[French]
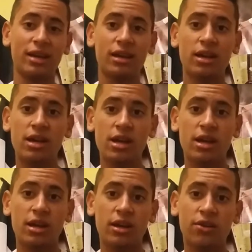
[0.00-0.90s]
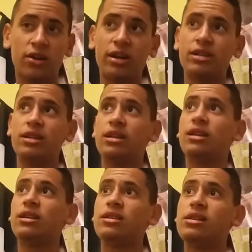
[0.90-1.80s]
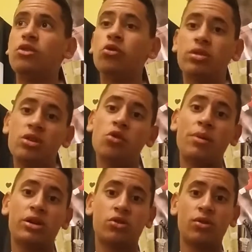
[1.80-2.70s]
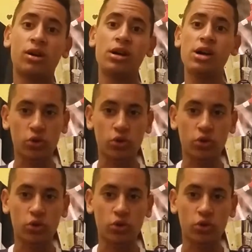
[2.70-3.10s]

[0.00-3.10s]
Et, et voilà, c'est dommage quoi.